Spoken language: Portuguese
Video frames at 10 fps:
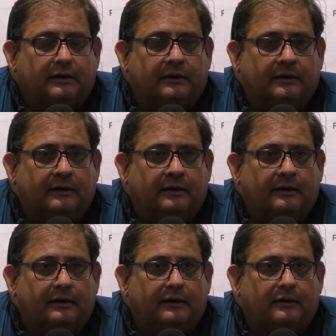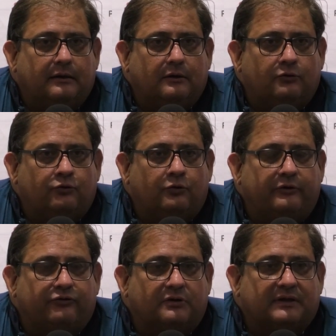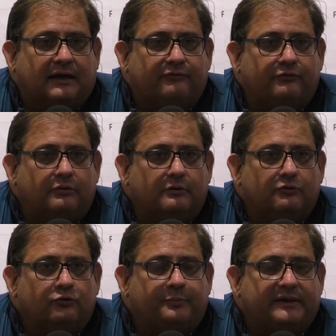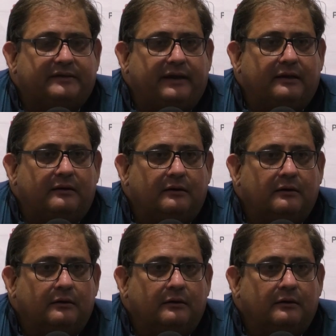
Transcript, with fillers: é, do Luiz Otávio, do Patrick.